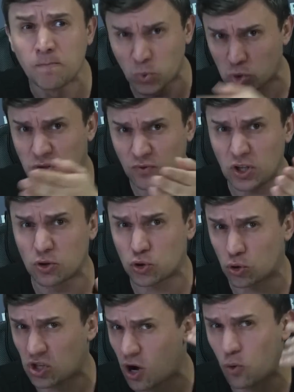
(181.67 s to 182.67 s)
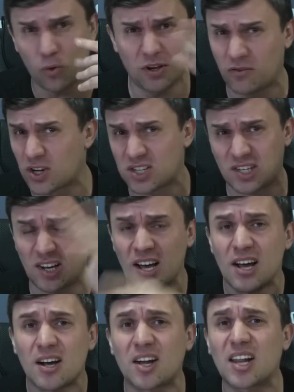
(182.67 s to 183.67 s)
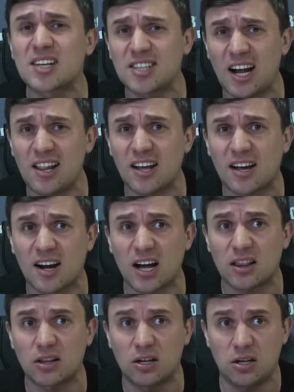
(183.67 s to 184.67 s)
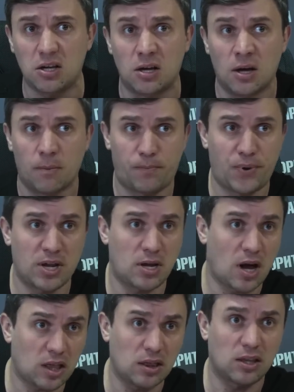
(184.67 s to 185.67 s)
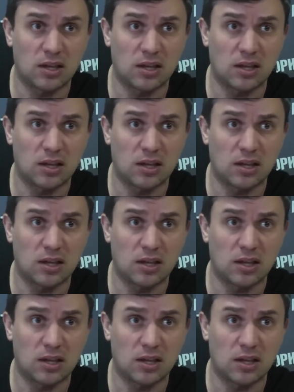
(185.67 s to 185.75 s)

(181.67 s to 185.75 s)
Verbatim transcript: ну, то есть видно, что доходы выросли колоссально кратно, и понятно,